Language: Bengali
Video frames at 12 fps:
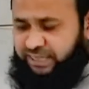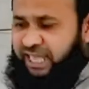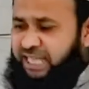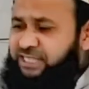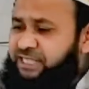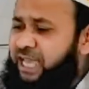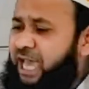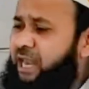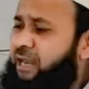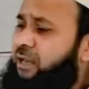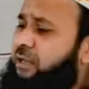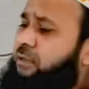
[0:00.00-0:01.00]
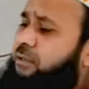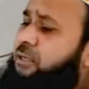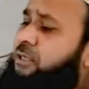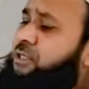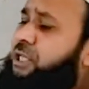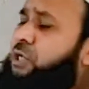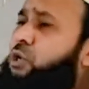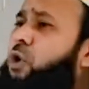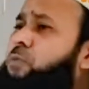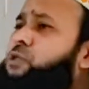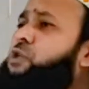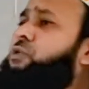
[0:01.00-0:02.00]
দাজ্জাল যে
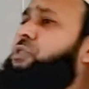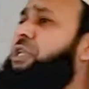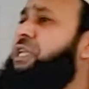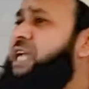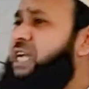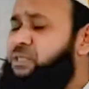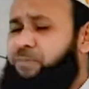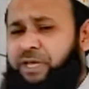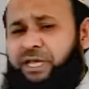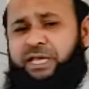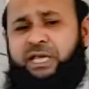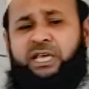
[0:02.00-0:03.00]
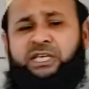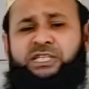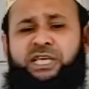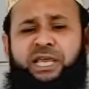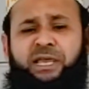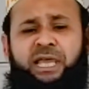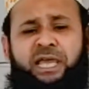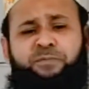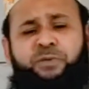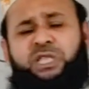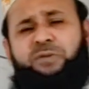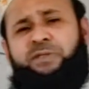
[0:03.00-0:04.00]
খুব শক্তি নিয়ে আসবে সে এই
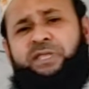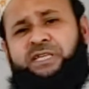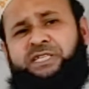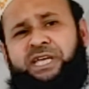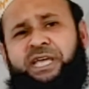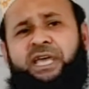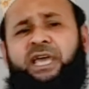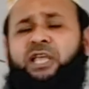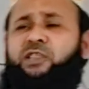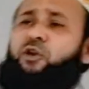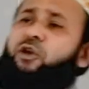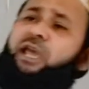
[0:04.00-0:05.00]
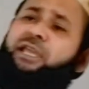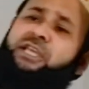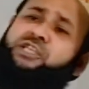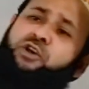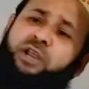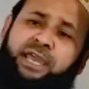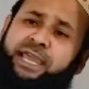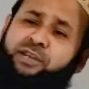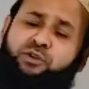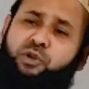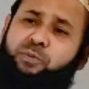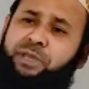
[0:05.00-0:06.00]
পৃথিবীতে সে ধরাকে
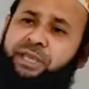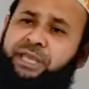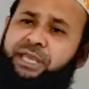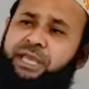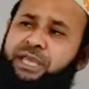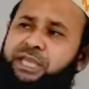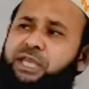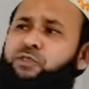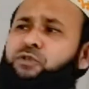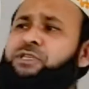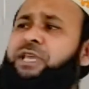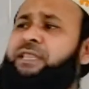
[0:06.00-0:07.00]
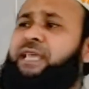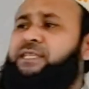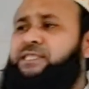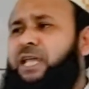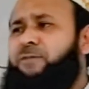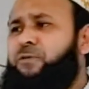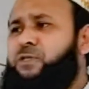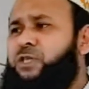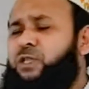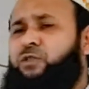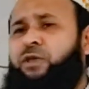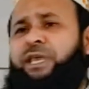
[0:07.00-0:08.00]
সরাজ্ঞান করবে কিন্তু সেই দাজ্জাল
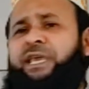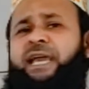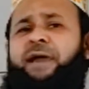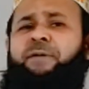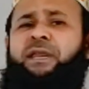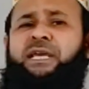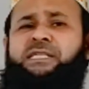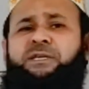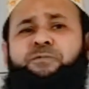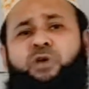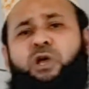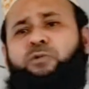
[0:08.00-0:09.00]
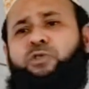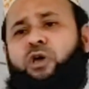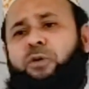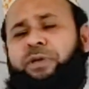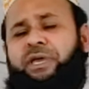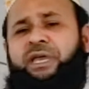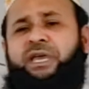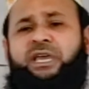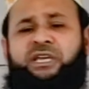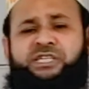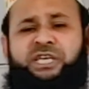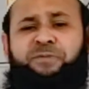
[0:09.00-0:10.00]
পর্যন্ত এই কাবার কাছে পরাভূত হবে
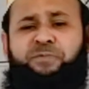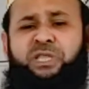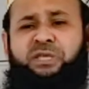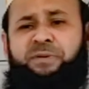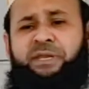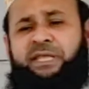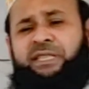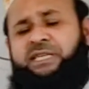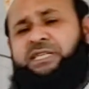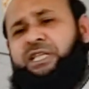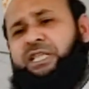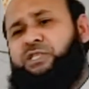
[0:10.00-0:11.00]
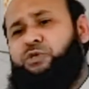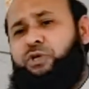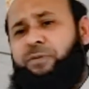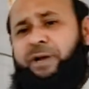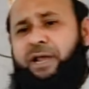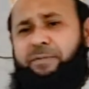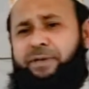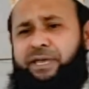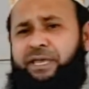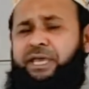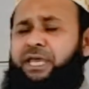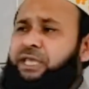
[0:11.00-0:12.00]
সে পৃথিবীর এদিক সেদিক ছুটে বেড়াবে
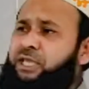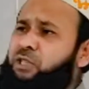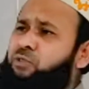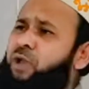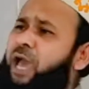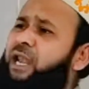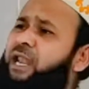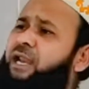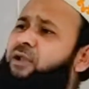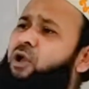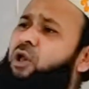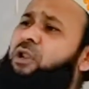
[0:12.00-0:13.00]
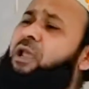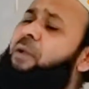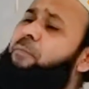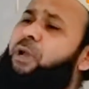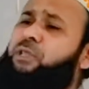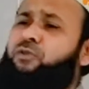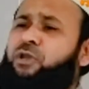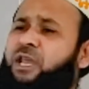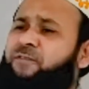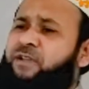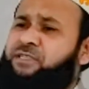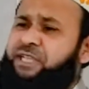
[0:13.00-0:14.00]
কিন্তু আল্লাহর ঘর
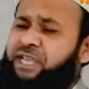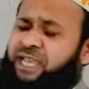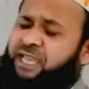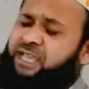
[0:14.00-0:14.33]
বাইতুল্লার পাশে